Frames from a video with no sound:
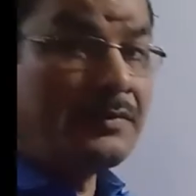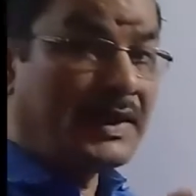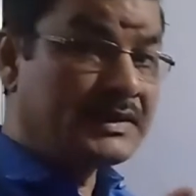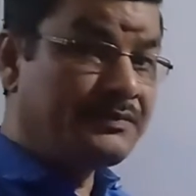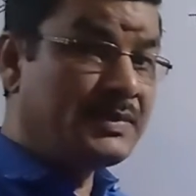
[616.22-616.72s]
तो
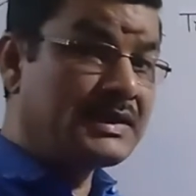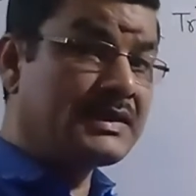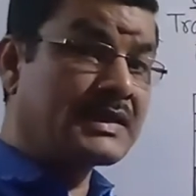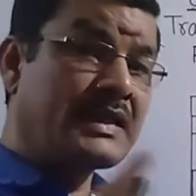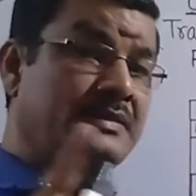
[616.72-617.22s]
वैसे
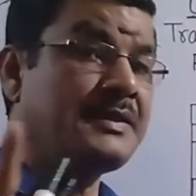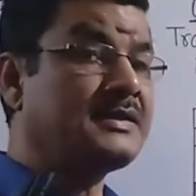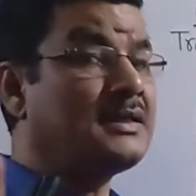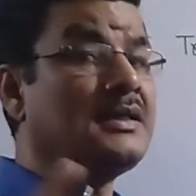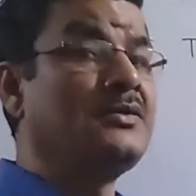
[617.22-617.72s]
बिजनेस का
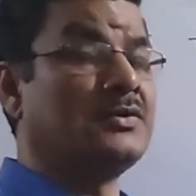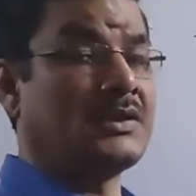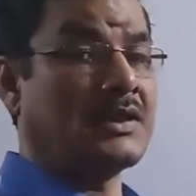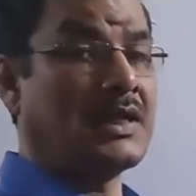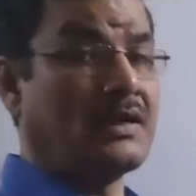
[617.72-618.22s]
एक्सपेंसन नहीं हो
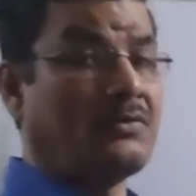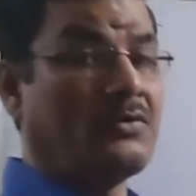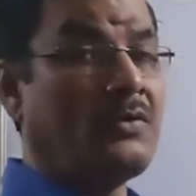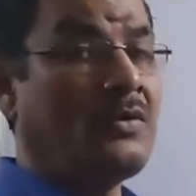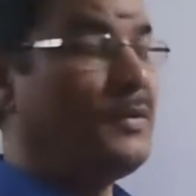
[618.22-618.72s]
सकता
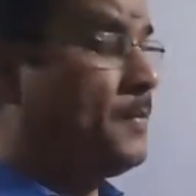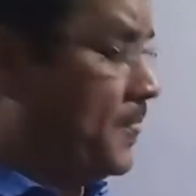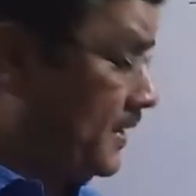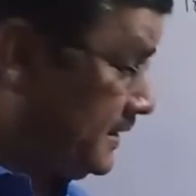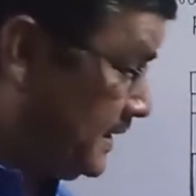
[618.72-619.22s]
तो
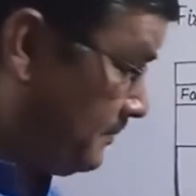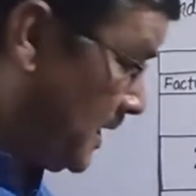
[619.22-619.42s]
ये